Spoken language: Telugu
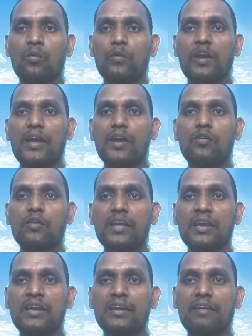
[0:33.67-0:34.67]

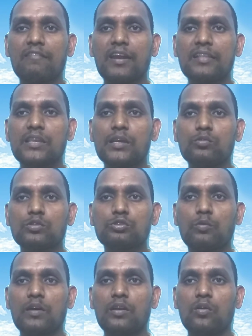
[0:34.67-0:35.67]
వినాయకుని నవరాత్రి
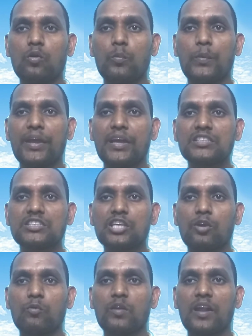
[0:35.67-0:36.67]
ఉత్సవాల్లో
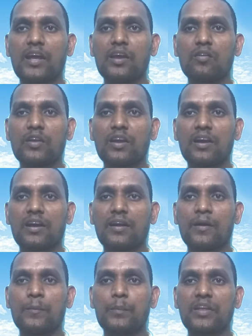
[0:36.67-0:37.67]
ఉపయోగించే వినాయకుని యొక్క
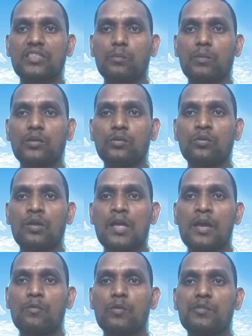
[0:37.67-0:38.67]
ప్రతిమలు
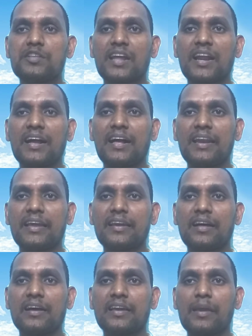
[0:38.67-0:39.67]
వివిధ
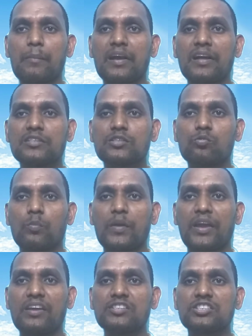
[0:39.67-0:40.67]
రకాలైన కెమికల్స్
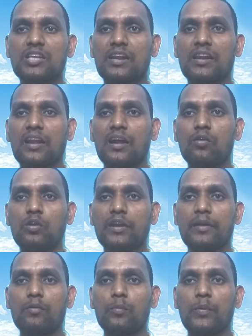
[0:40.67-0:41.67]
ఉపయోగించిన
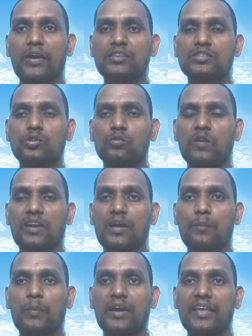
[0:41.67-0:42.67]
రంగుల్ని ఉపయోగించడం వల్ల
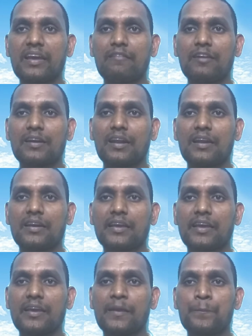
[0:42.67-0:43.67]

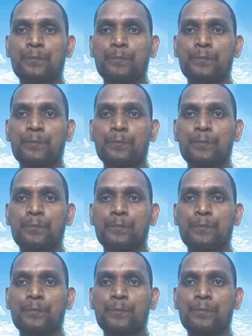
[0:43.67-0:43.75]
పర్యావరణానికి